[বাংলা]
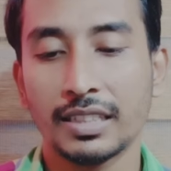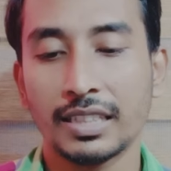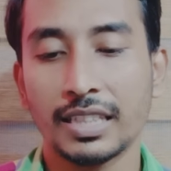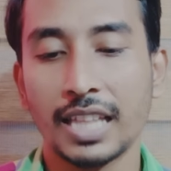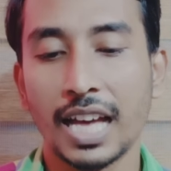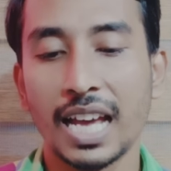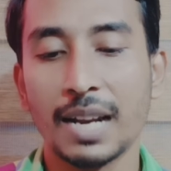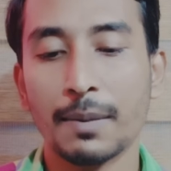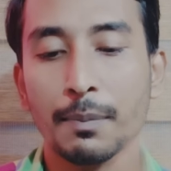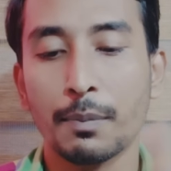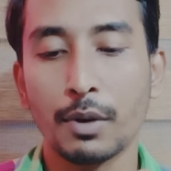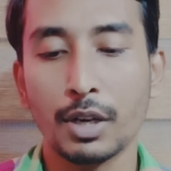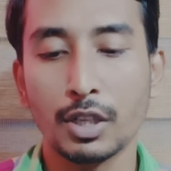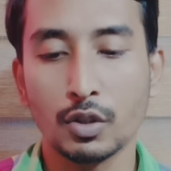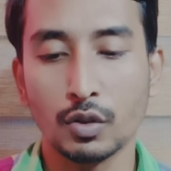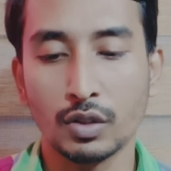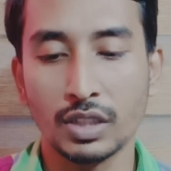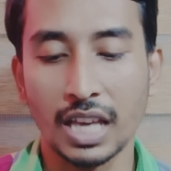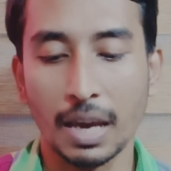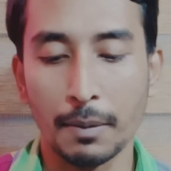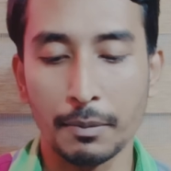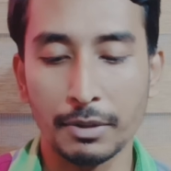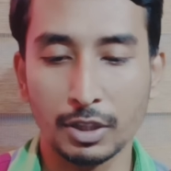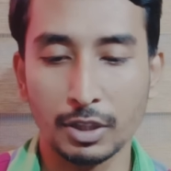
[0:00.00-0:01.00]
তারপরে
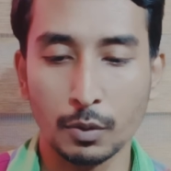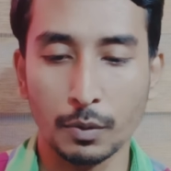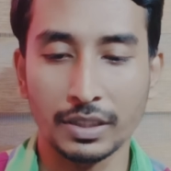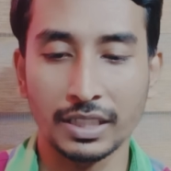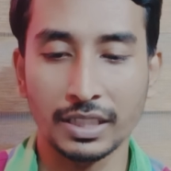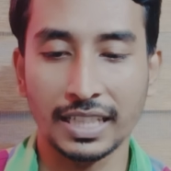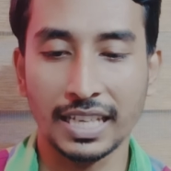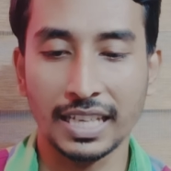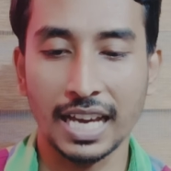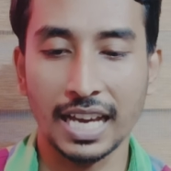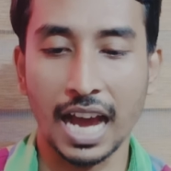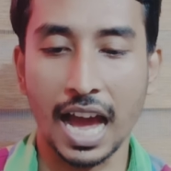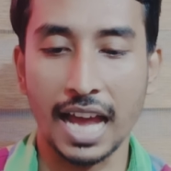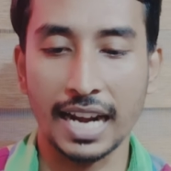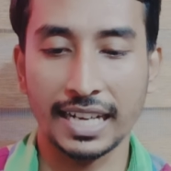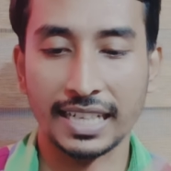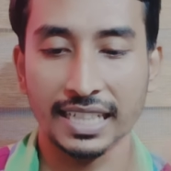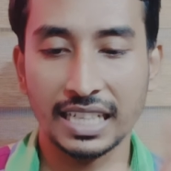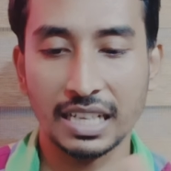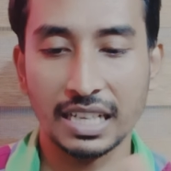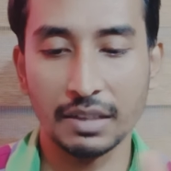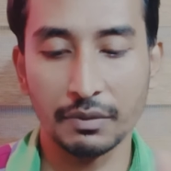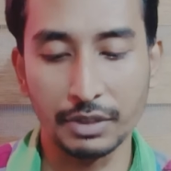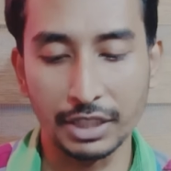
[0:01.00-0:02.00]
যদি আমি তোমাদেরকে
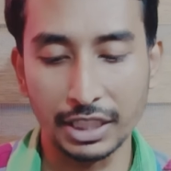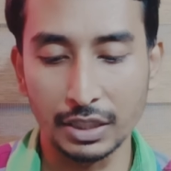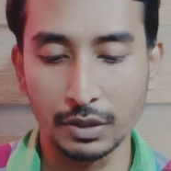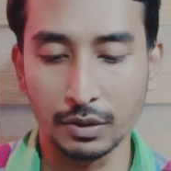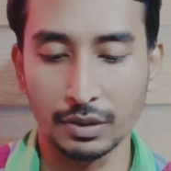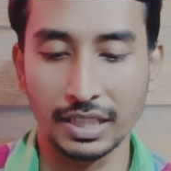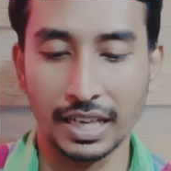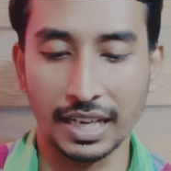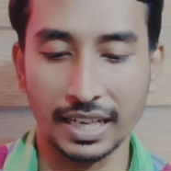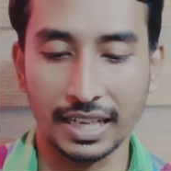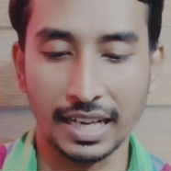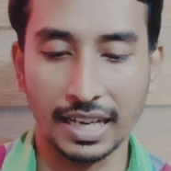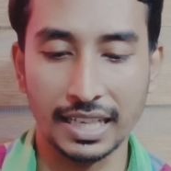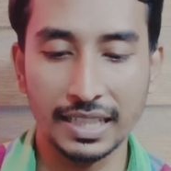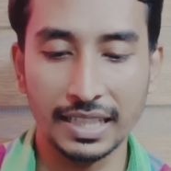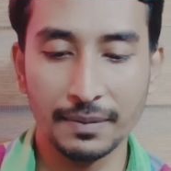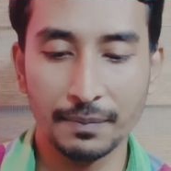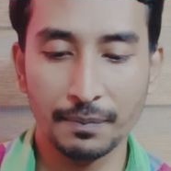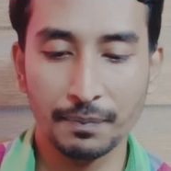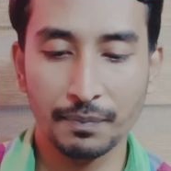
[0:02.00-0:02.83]
আরেকটা ভিডিও দেখাই